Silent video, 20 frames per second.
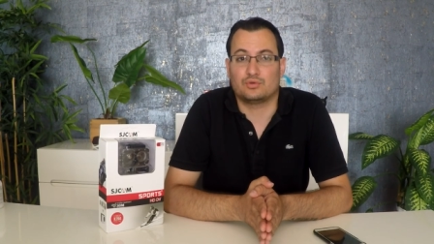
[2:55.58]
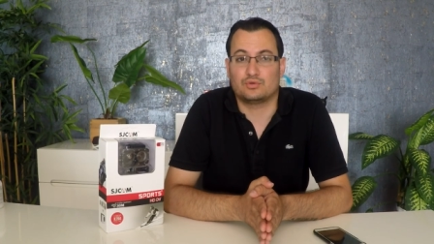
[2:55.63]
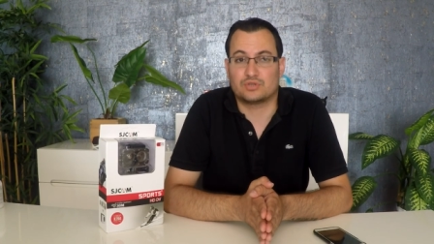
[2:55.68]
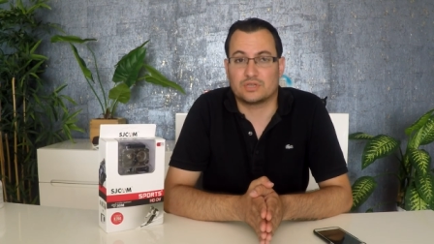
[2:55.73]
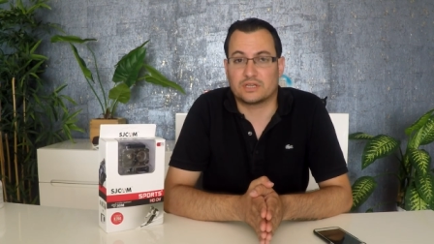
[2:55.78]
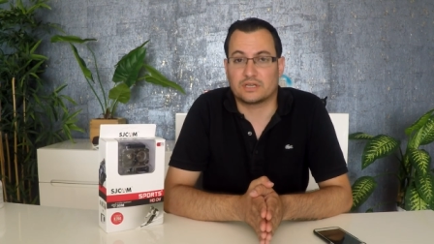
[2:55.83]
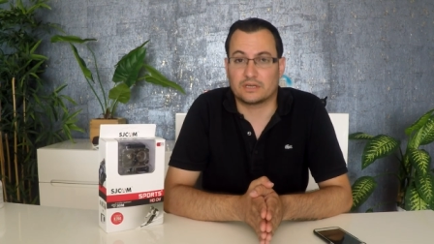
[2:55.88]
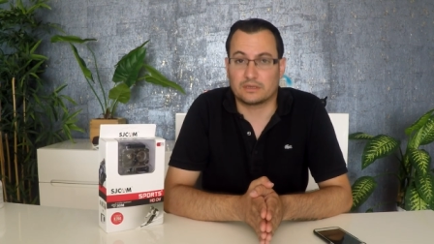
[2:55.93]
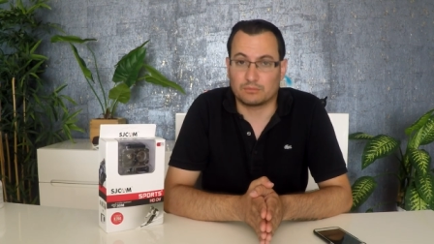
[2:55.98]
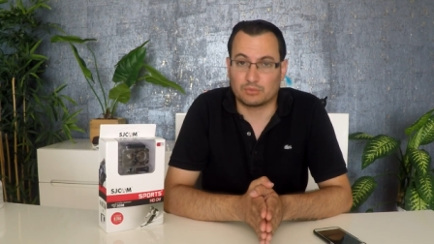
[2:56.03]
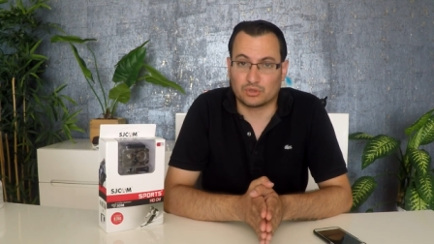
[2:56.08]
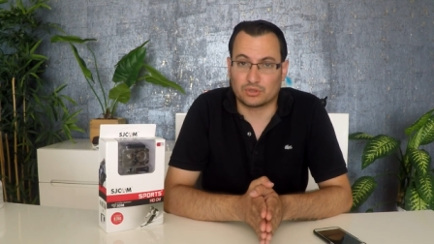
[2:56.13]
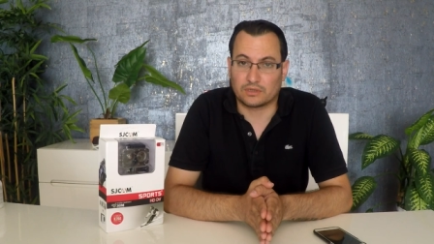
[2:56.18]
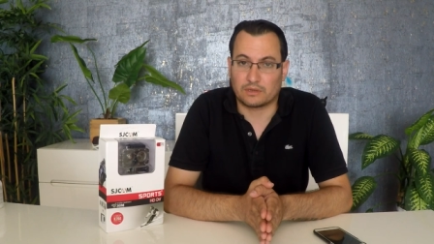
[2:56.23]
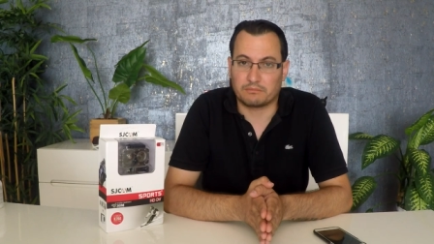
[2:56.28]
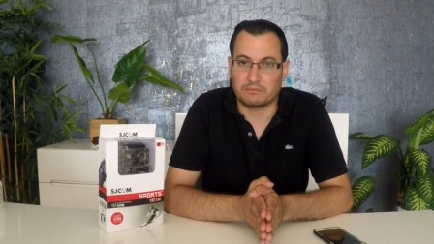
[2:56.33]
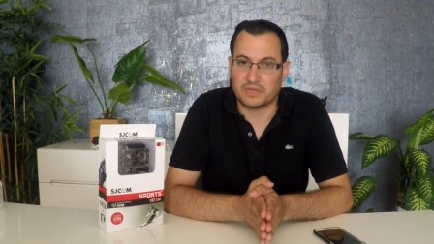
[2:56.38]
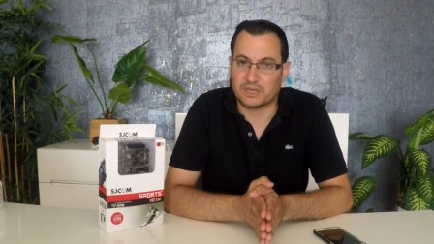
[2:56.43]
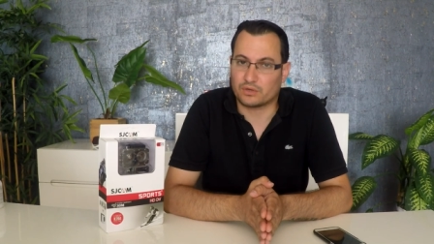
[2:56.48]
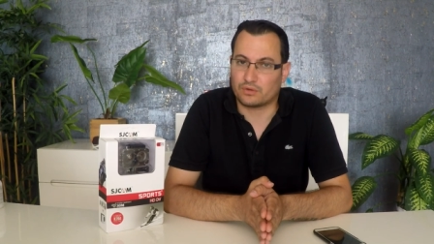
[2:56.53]
Üzerine
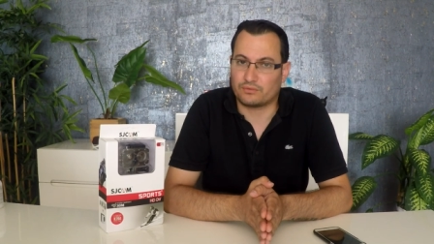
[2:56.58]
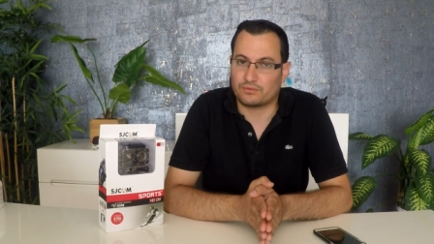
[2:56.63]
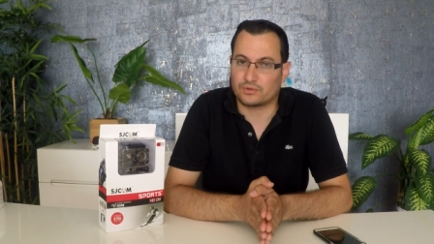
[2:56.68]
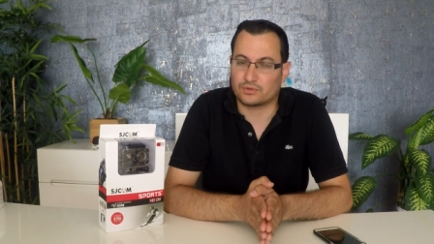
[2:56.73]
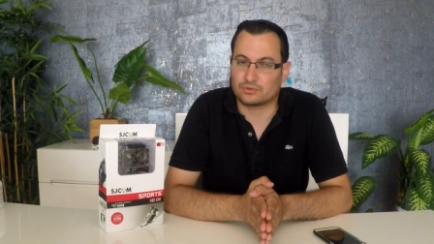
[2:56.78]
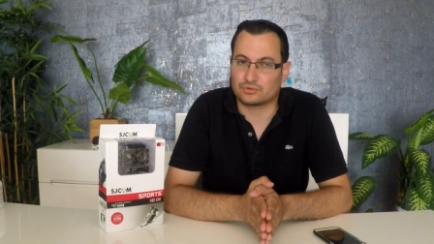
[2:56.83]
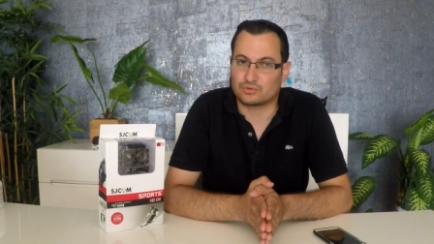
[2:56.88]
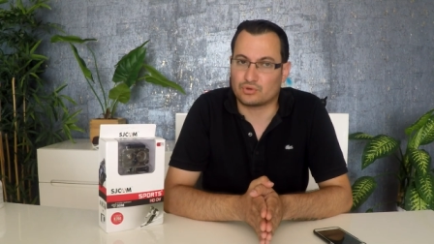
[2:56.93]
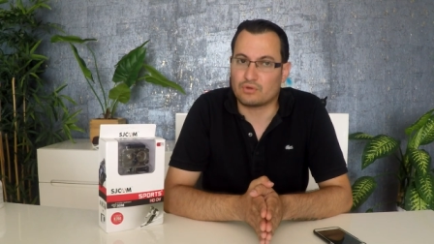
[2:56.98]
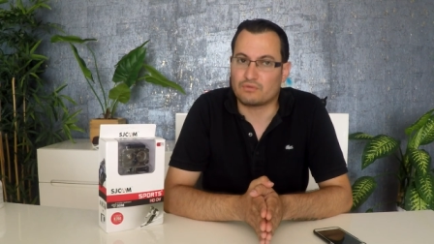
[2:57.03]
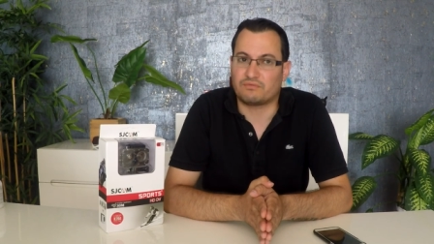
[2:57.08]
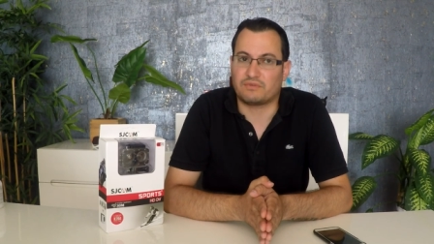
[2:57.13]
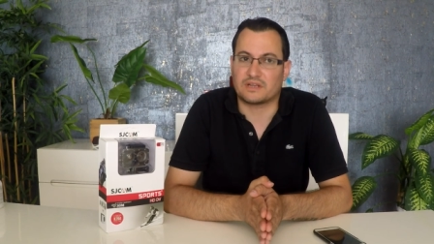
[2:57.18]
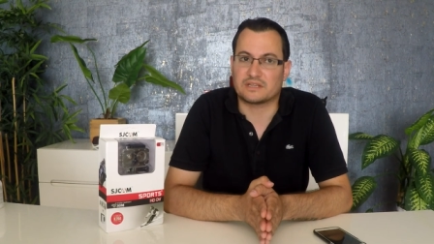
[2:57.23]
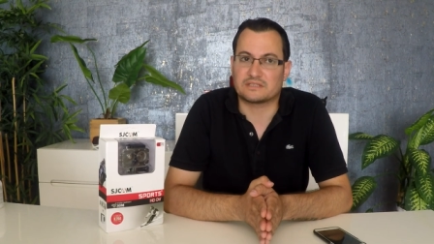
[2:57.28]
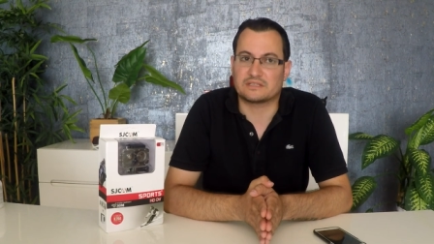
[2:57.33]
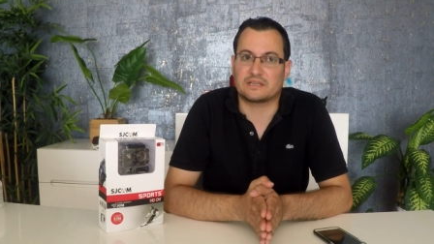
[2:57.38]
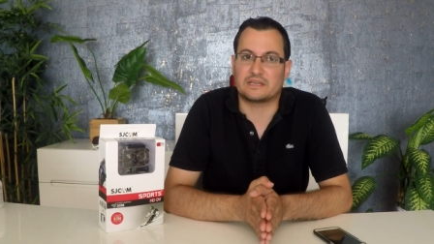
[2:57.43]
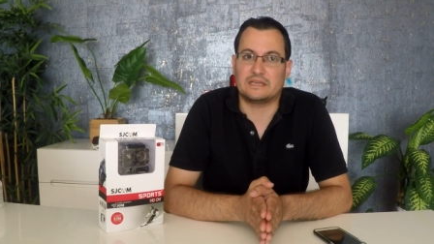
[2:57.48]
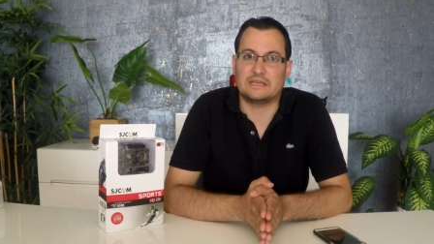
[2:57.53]
bulunan mikrofon çok
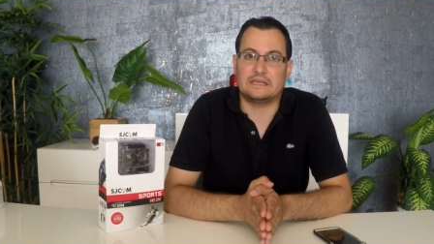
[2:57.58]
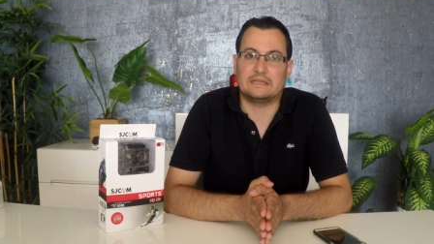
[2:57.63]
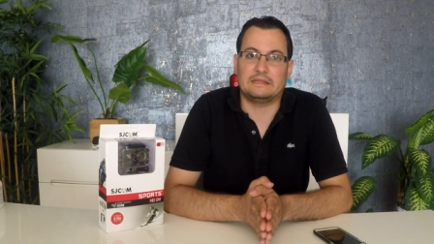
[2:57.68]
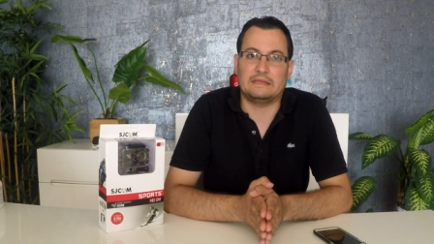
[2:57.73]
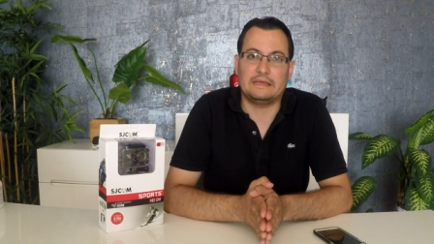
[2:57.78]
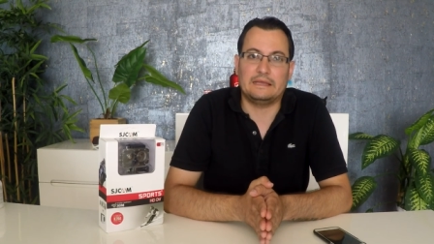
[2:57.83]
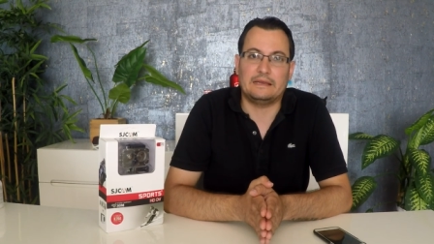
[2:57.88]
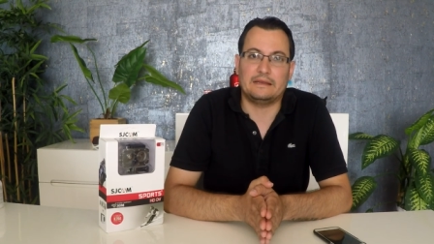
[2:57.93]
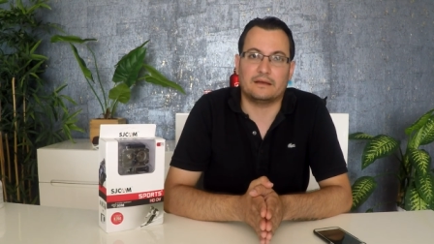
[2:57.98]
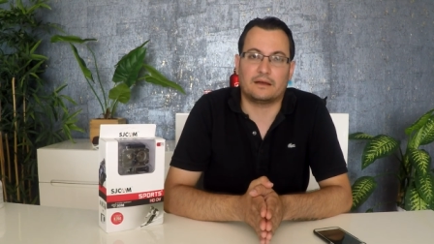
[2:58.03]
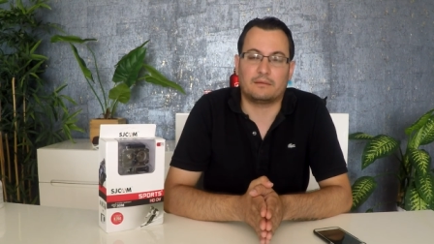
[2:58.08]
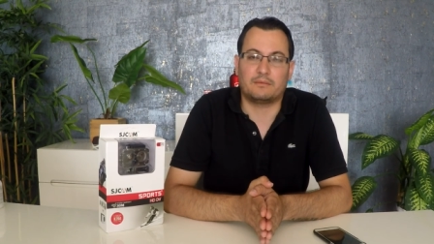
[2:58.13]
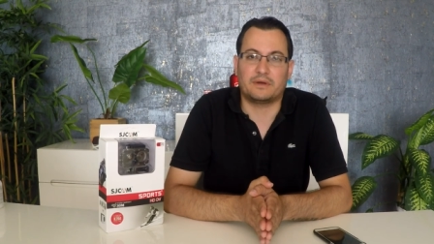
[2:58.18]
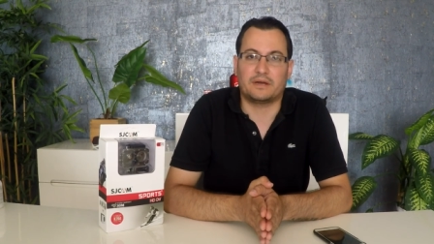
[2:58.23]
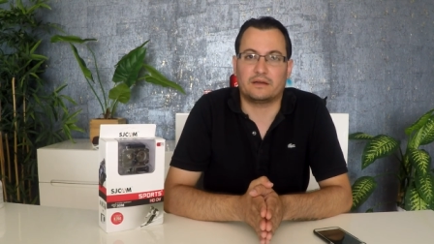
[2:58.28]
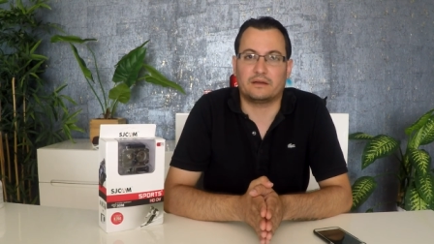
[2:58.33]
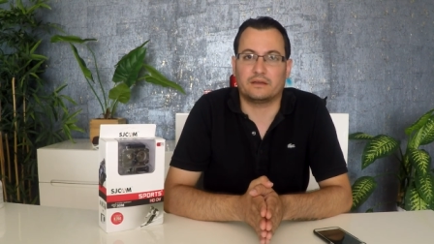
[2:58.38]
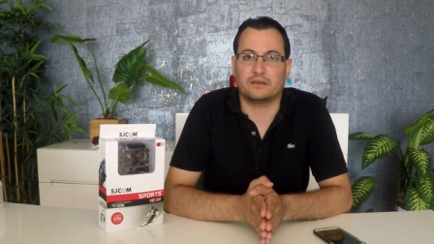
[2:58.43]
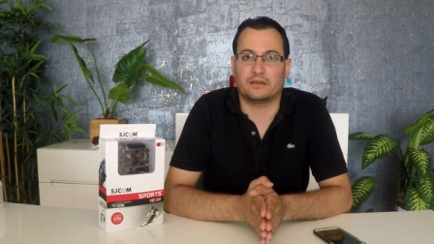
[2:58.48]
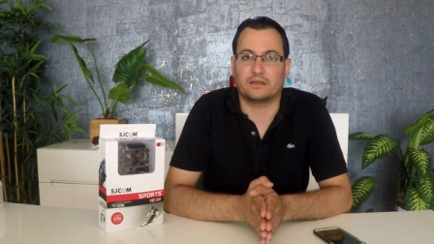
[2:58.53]
fazla iyi değil
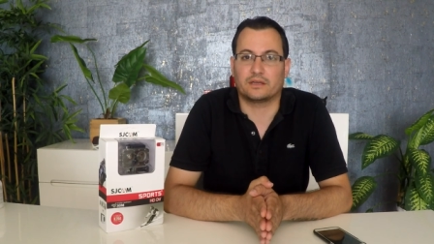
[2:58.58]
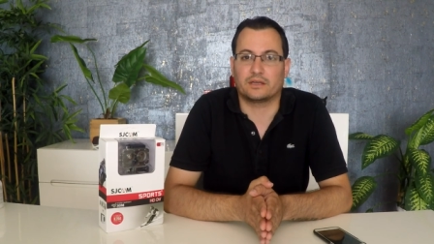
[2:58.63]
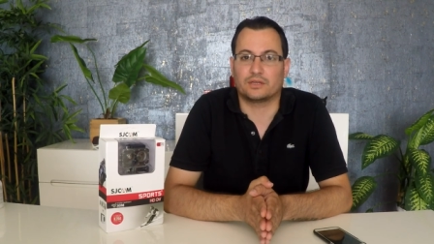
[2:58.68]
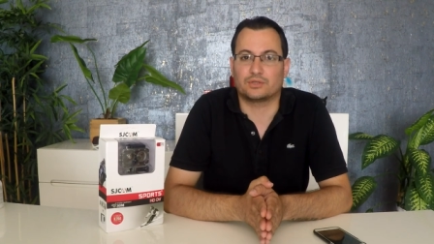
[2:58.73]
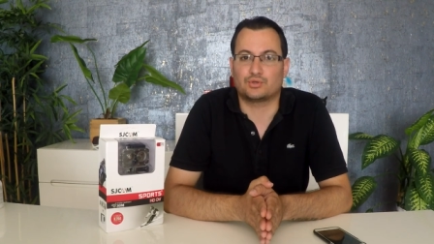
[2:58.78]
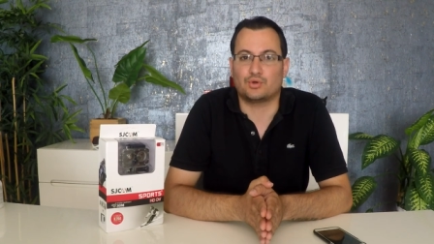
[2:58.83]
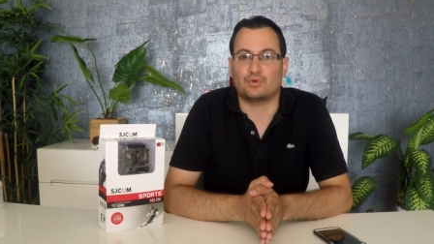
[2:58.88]
ama e,